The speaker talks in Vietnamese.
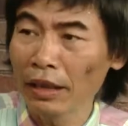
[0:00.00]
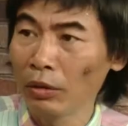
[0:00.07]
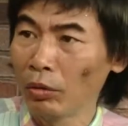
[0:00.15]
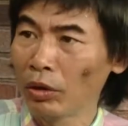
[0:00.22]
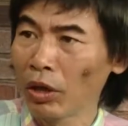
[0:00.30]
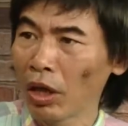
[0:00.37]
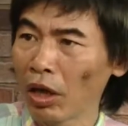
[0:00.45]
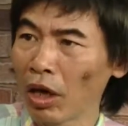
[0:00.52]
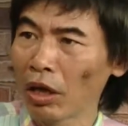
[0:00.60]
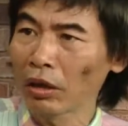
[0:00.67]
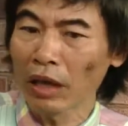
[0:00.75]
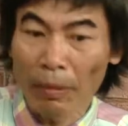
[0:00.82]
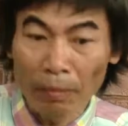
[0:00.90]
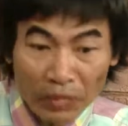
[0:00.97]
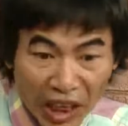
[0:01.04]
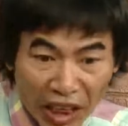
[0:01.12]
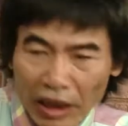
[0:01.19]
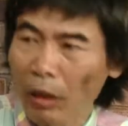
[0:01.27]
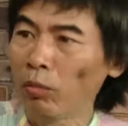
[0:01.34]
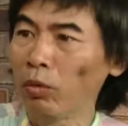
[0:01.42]
cái rủi ro đó thậm
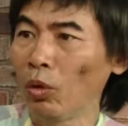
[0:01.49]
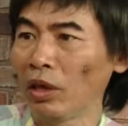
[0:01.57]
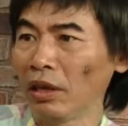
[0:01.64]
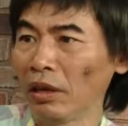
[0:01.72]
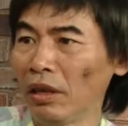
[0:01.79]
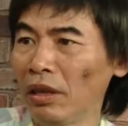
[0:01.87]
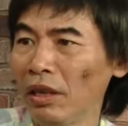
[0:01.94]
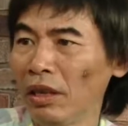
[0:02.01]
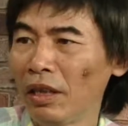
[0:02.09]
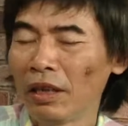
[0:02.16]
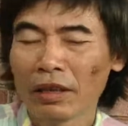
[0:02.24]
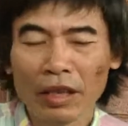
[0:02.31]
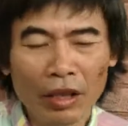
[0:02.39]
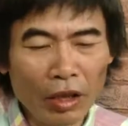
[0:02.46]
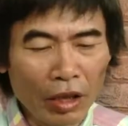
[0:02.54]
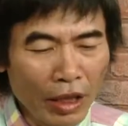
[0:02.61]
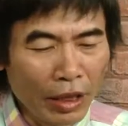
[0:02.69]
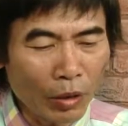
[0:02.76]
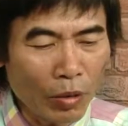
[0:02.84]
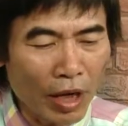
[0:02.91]
chí chống luôn ấy, thì nó
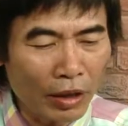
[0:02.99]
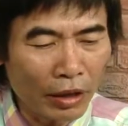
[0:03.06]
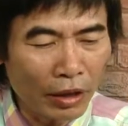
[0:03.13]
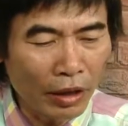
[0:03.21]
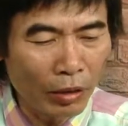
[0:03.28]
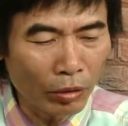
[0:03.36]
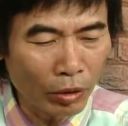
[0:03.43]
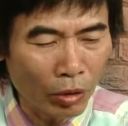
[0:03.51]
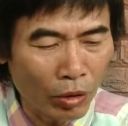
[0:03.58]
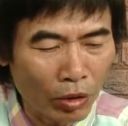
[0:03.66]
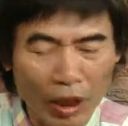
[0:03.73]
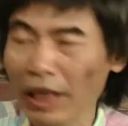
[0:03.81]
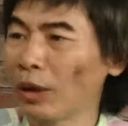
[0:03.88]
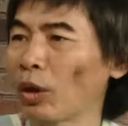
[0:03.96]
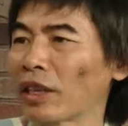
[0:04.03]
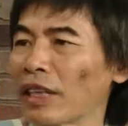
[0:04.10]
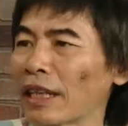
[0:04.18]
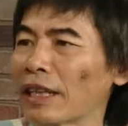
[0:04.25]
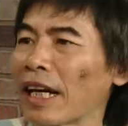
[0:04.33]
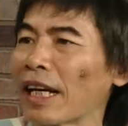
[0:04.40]
liên quan tới yếu tố kỹ thuật
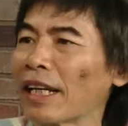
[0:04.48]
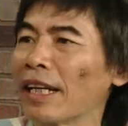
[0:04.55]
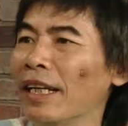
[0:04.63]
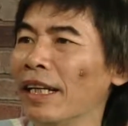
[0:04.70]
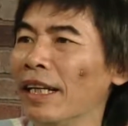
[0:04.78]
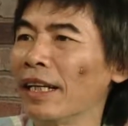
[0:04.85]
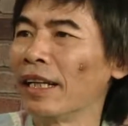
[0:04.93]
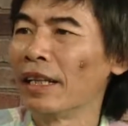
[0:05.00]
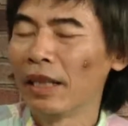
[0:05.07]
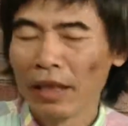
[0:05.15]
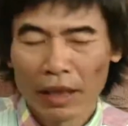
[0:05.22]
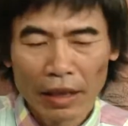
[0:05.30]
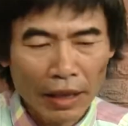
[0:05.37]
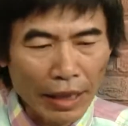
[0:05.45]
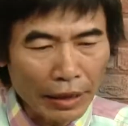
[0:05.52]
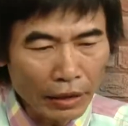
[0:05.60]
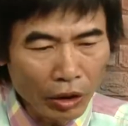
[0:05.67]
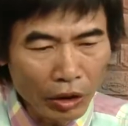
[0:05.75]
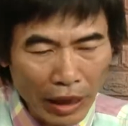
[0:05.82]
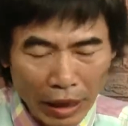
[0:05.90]
sa thải cái
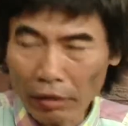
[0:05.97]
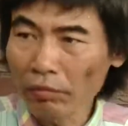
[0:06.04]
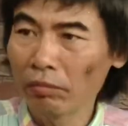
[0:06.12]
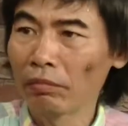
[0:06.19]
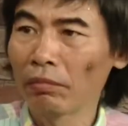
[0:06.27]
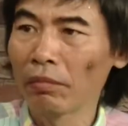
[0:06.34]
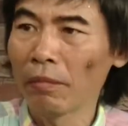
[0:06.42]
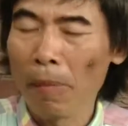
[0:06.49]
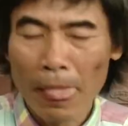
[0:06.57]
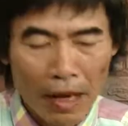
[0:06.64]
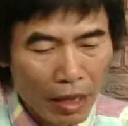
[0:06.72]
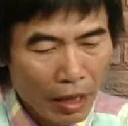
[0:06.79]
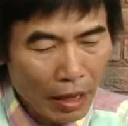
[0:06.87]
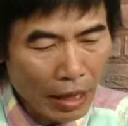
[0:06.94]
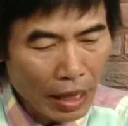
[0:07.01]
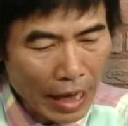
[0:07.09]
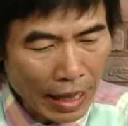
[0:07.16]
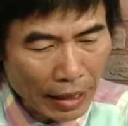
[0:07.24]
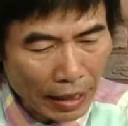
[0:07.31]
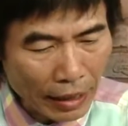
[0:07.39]
thứ nhất
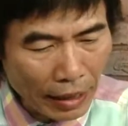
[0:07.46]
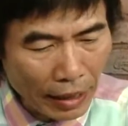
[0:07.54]
là cái